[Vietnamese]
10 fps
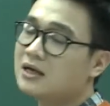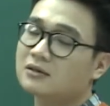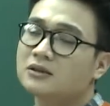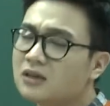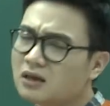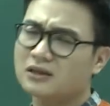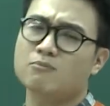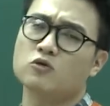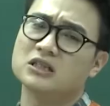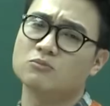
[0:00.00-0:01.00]
mạn trước
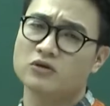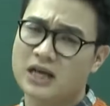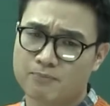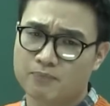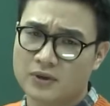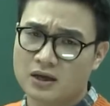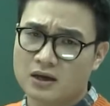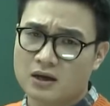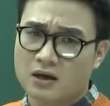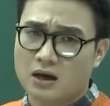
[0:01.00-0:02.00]
năm một nghìn chín trăm bốn mươi lăm.
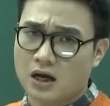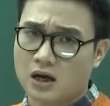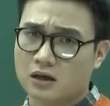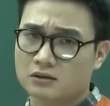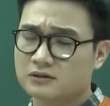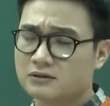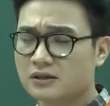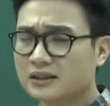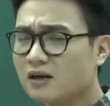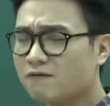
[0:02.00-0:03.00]

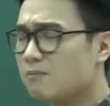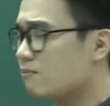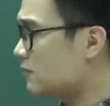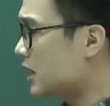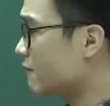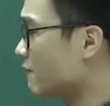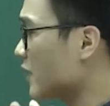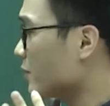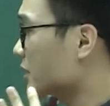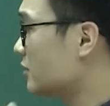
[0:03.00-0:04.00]
Những cái tác phẩm
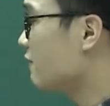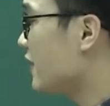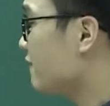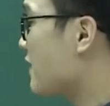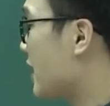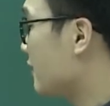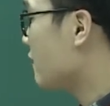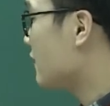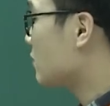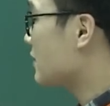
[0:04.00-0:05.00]
văn học hiện thực phê phán
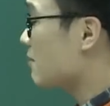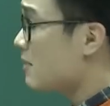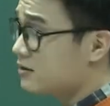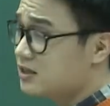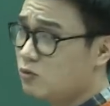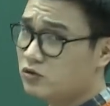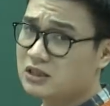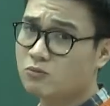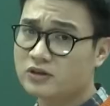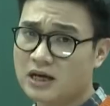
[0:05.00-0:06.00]
và văn học lãng mạn trước một nghìn
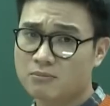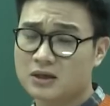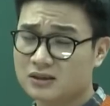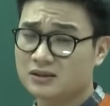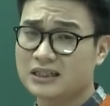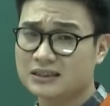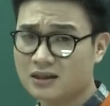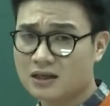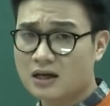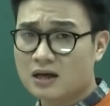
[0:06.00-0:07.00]
chín trăm bốn mươi lăm như thầy
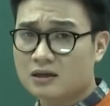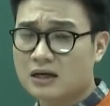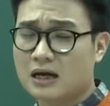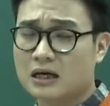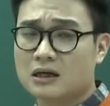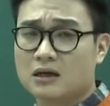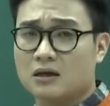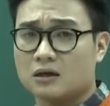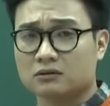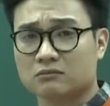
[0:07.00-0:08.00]
nhắc là
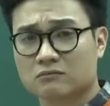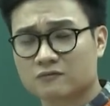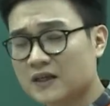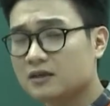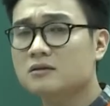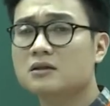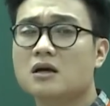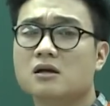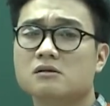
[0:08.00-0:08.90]
vẫn